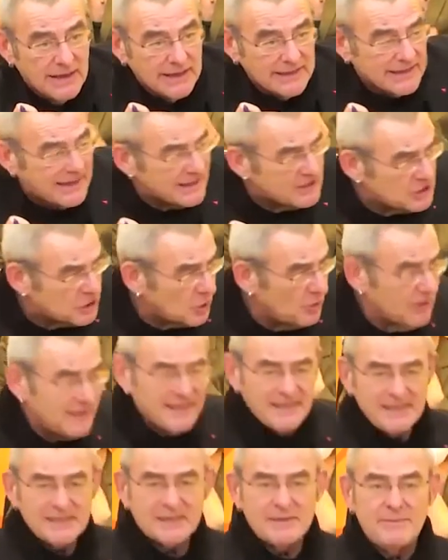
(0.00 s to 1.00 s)
Ja,
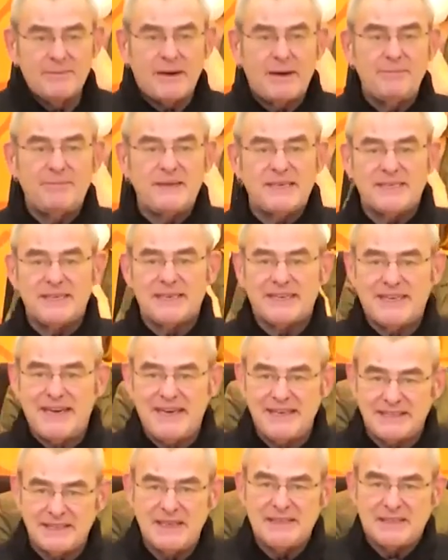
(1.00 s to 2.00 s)
entschuldigen Sie mal bitte,
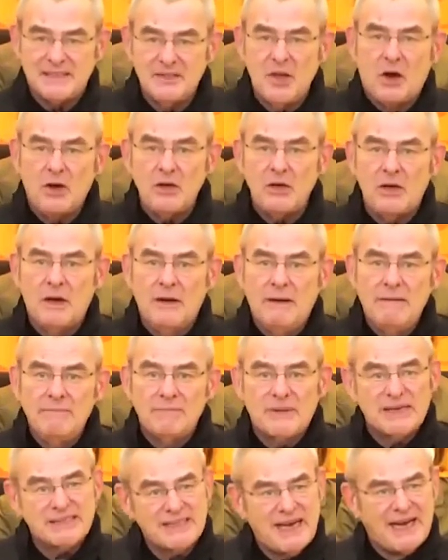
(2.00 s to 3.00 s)
geht es noch?
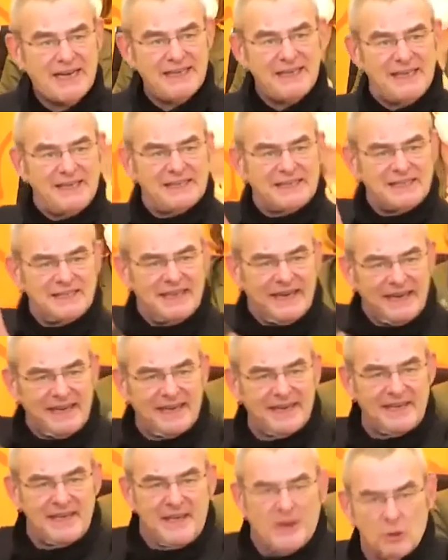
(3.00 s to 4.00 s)
Das eine ist eine
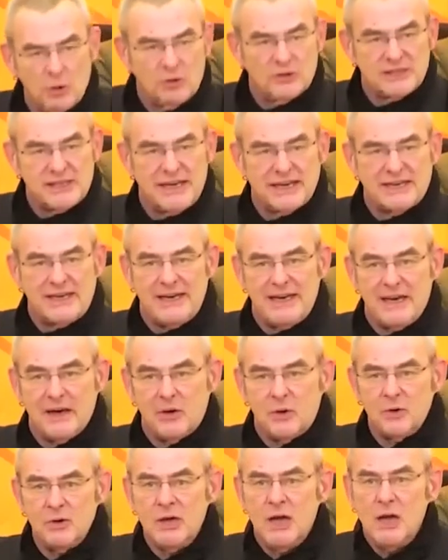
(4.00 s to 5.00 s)

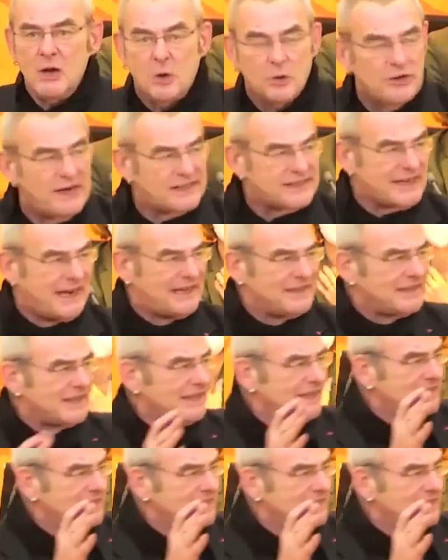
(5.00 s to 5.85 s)
Regierungserklärung, und das andere